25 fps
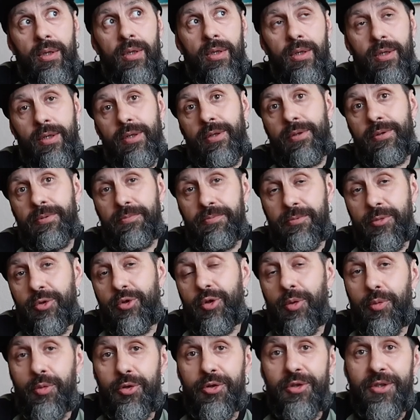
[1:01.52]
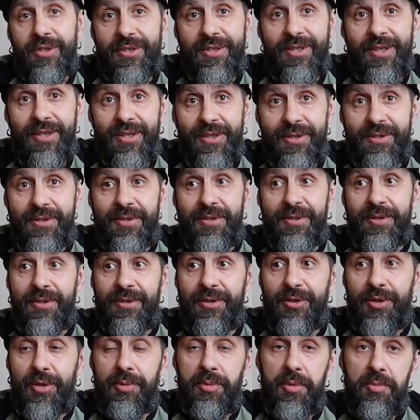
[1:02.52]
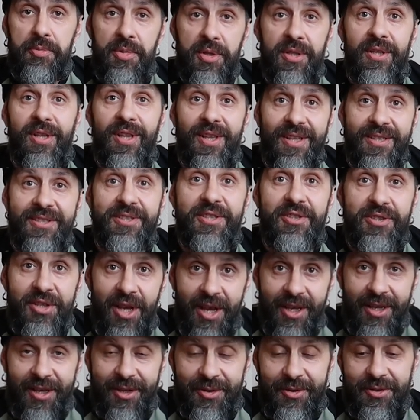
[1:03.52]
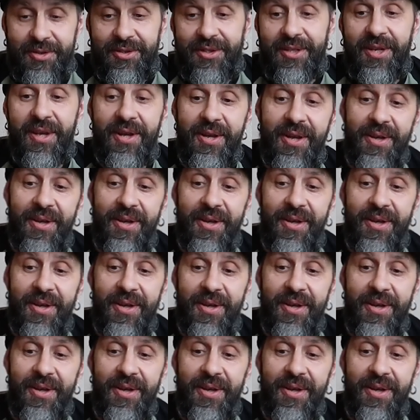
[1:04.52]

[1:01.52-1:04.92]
Эм, что можно сделать, э, чтобы пить классный чай, короче.